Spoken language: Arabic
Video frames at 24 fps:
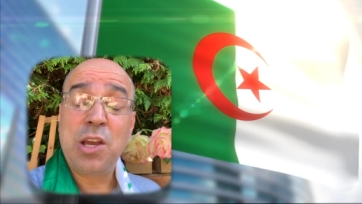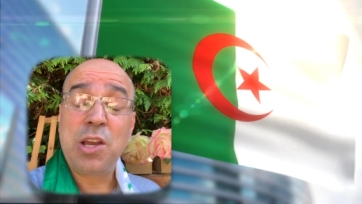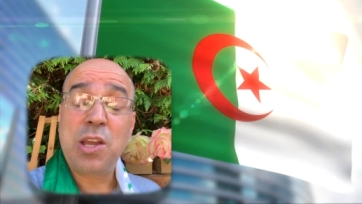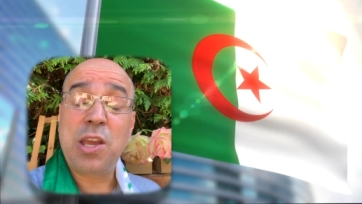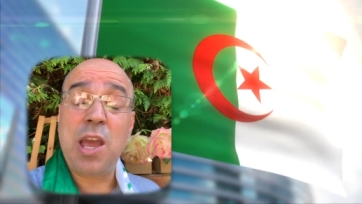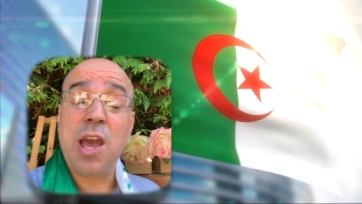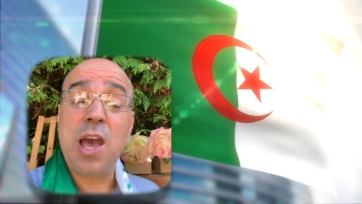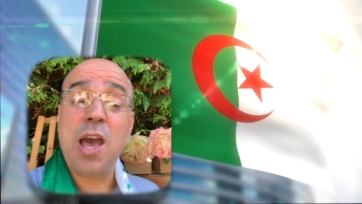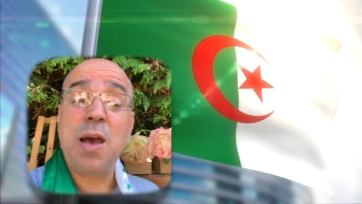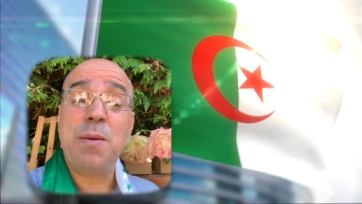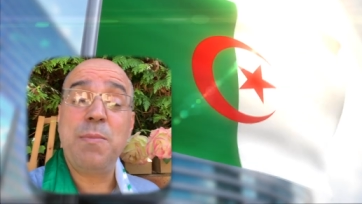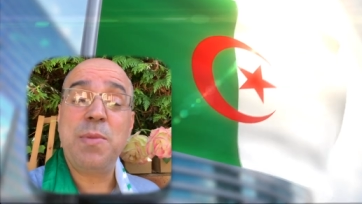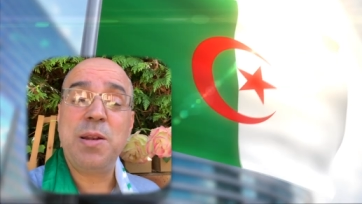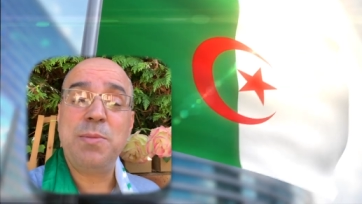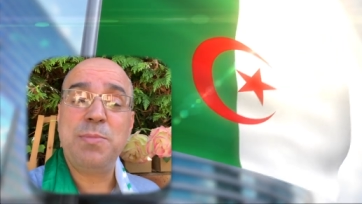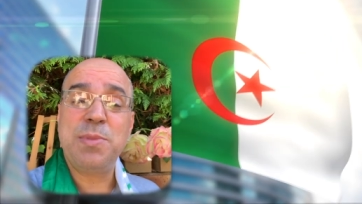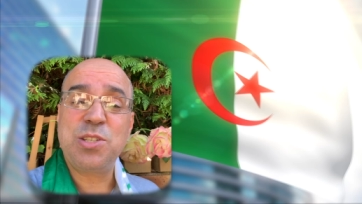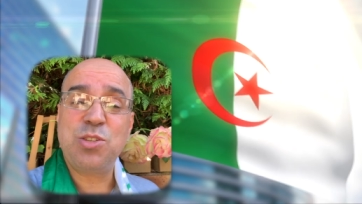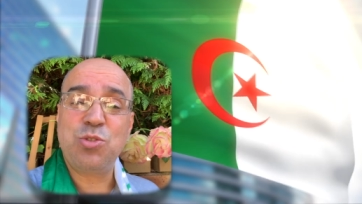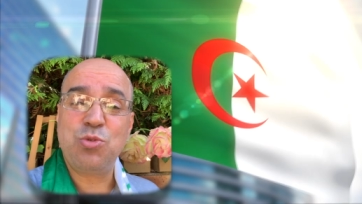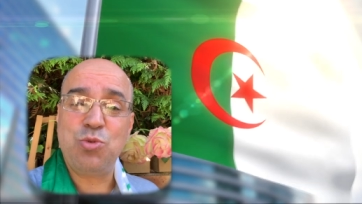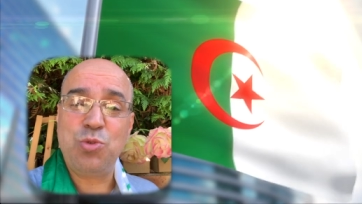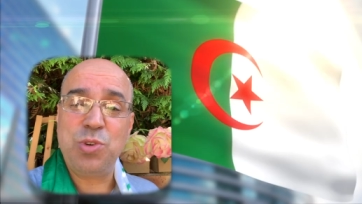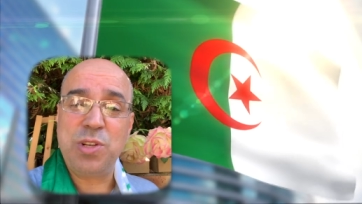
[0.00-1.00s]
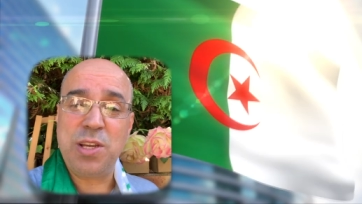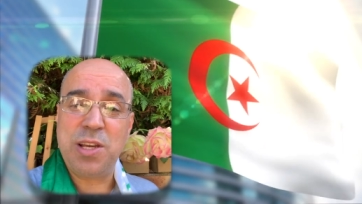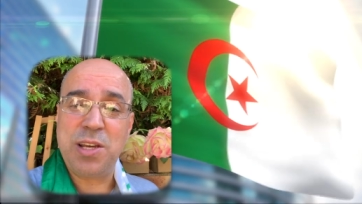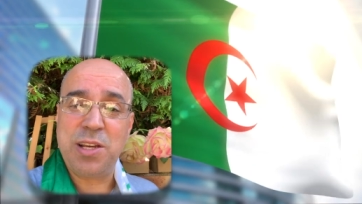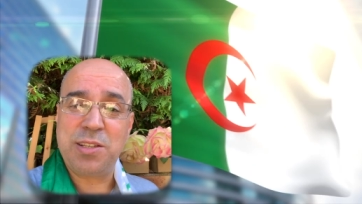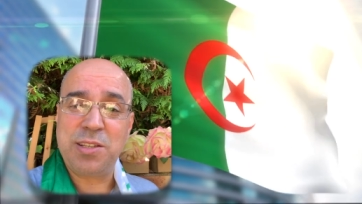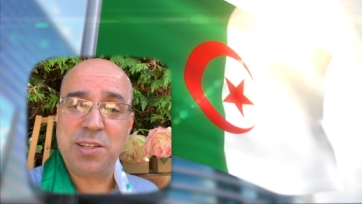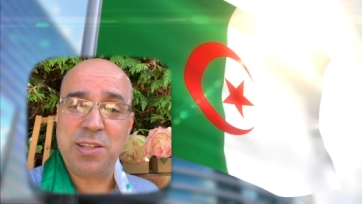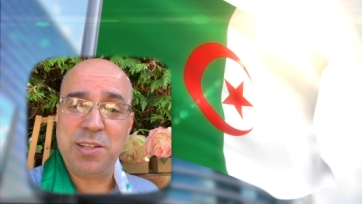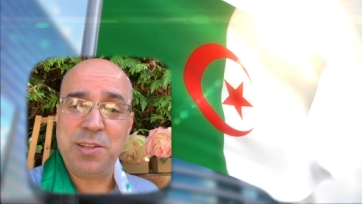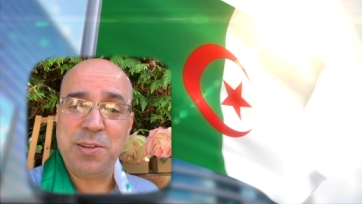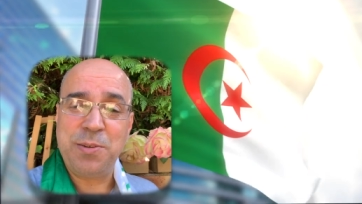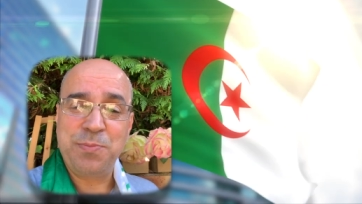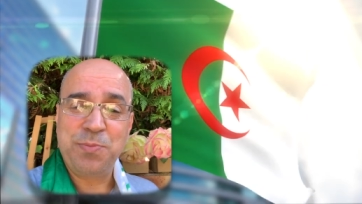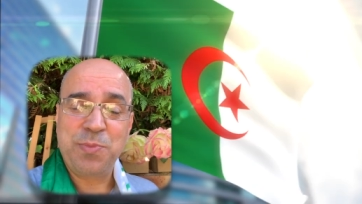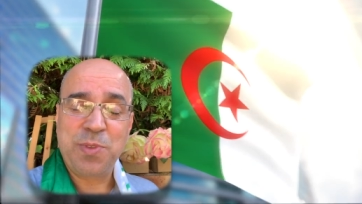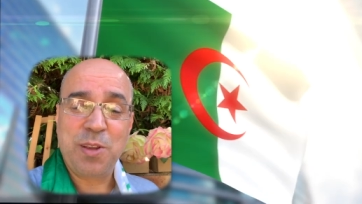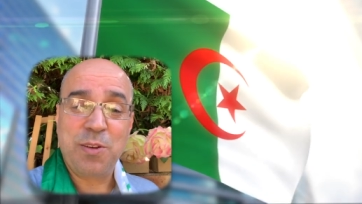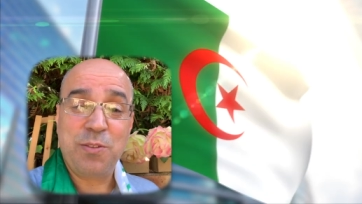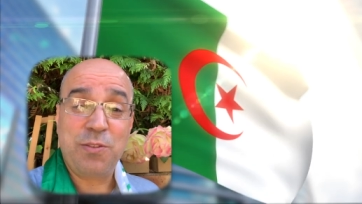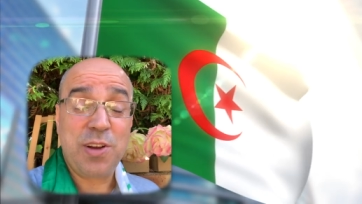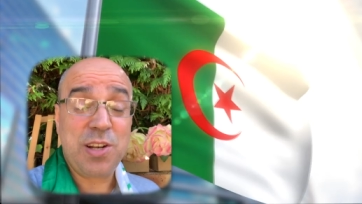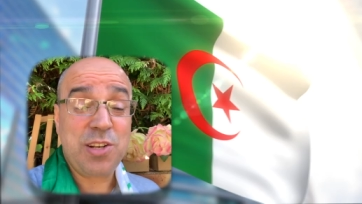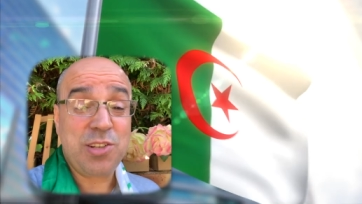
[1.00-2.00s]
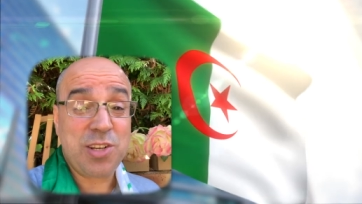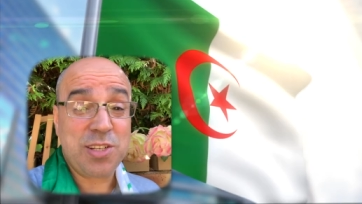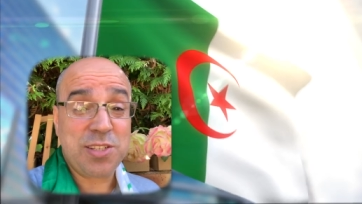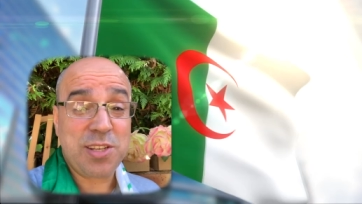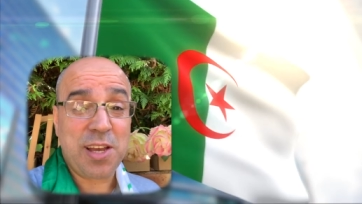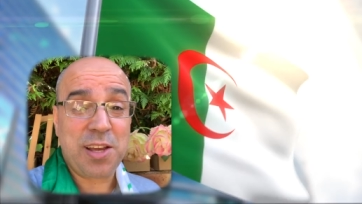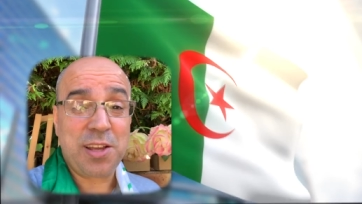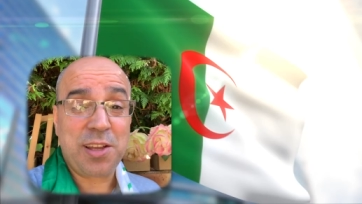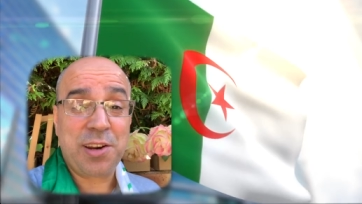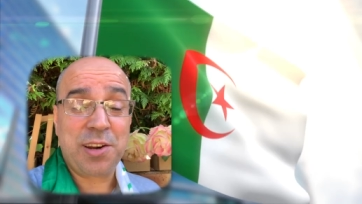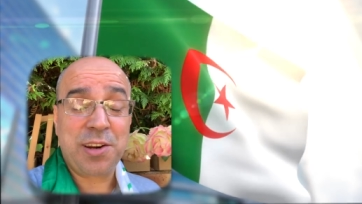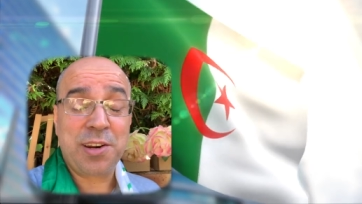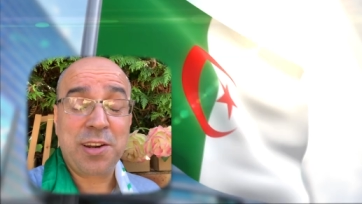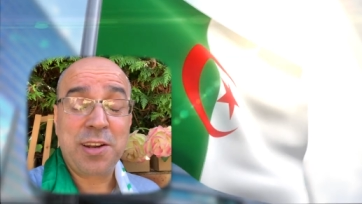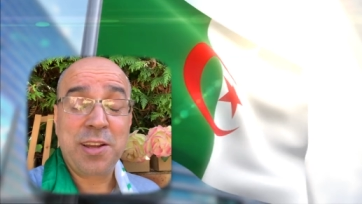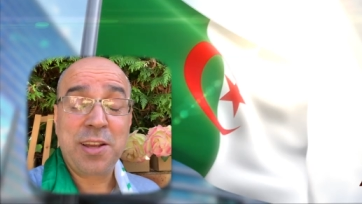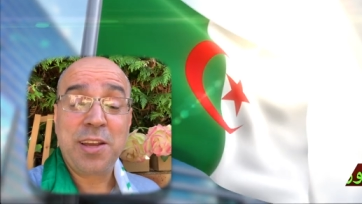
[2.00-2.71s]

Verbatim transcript: كامل مسؤولياته فالجزائر